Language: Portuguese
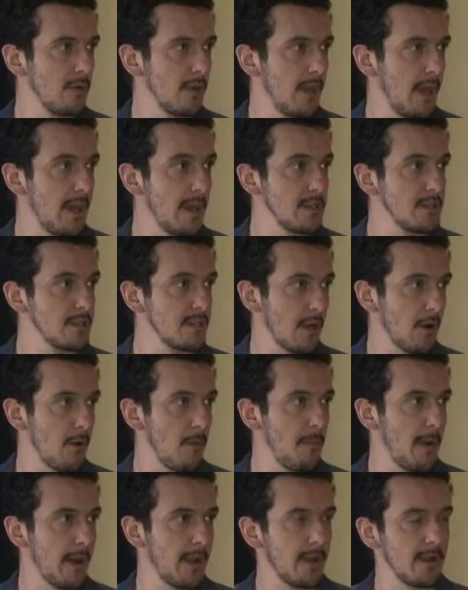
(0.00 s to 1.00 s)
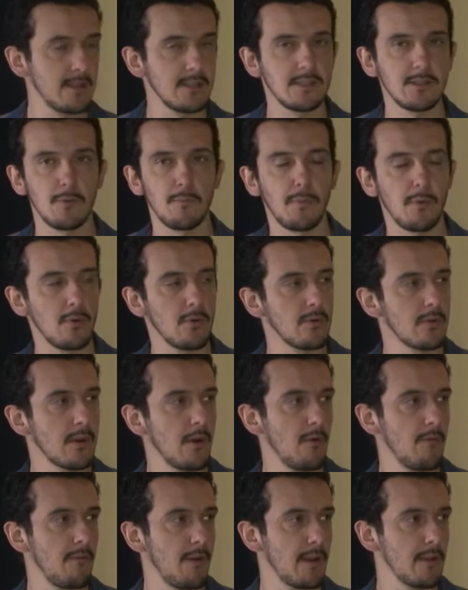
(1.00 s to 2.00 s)
e aí a gente está comparando, a gente tem um piloto que
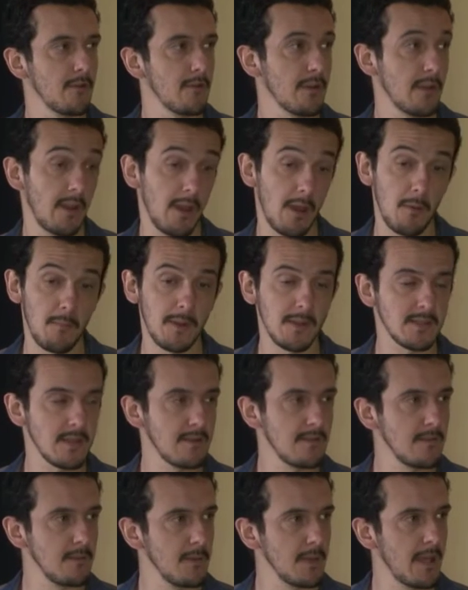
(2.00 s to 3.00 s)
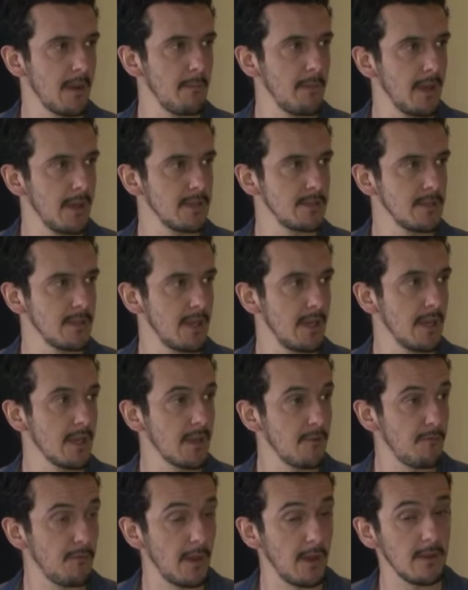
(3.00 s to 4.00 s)
é o Vettel, que tá realmente acima da média, né? Sim. E
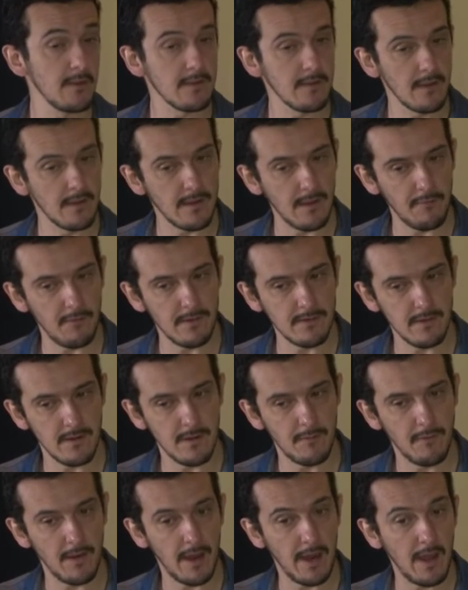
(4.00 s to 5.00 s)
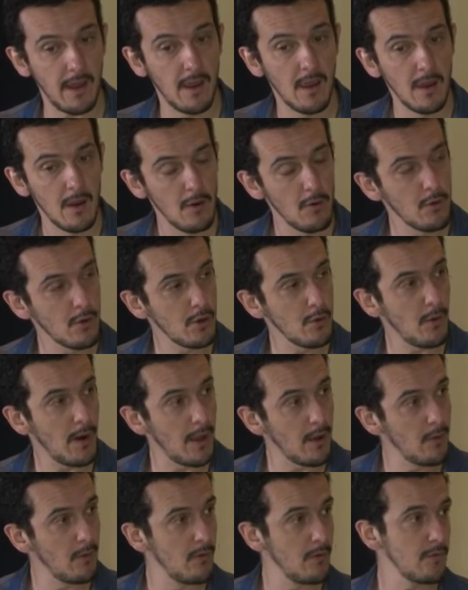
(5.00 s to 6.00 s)
que fez, está né, fazendo na Ferrari, o que o
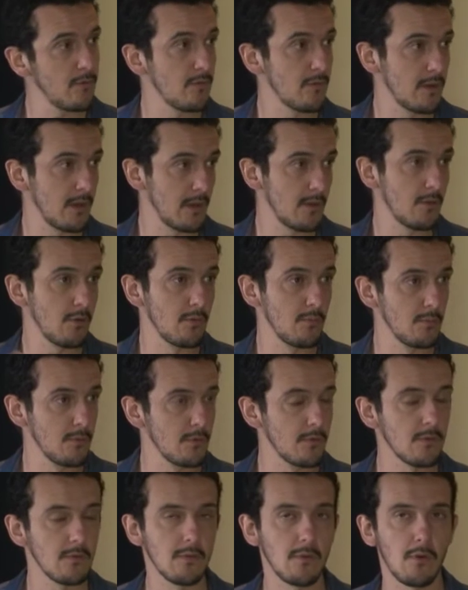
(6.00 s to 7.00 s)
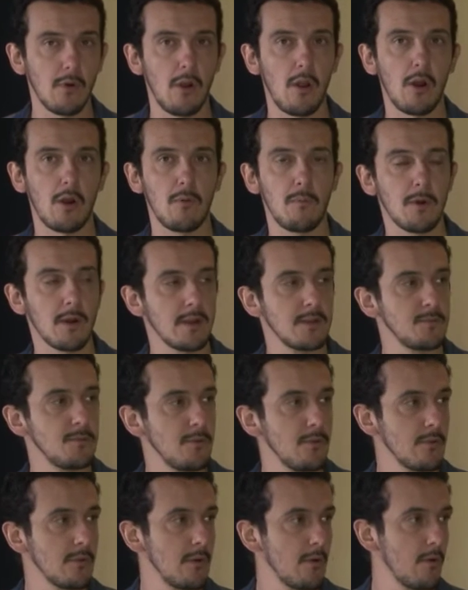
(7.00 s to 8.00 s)
Alonso, que todo mundo coloca como um grande
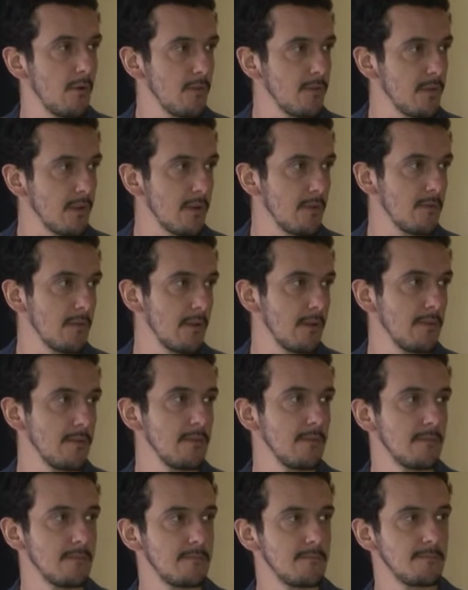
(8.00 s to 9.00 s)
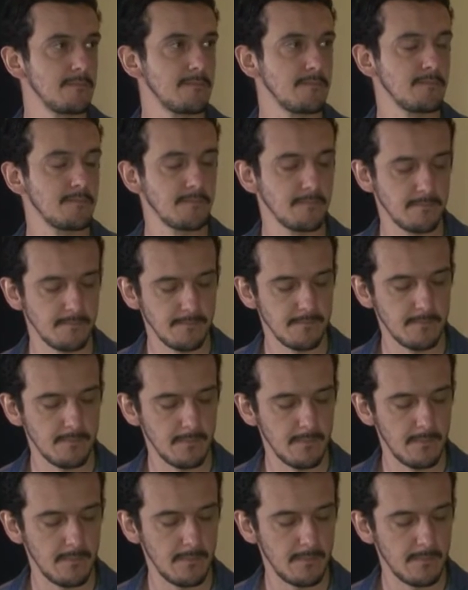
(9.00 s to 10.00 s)
piloto, não conseguiu, né? Exatamente.
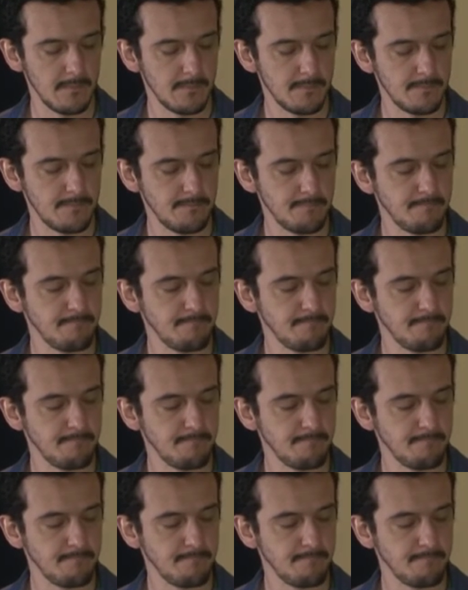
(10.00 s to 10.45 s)
E também temos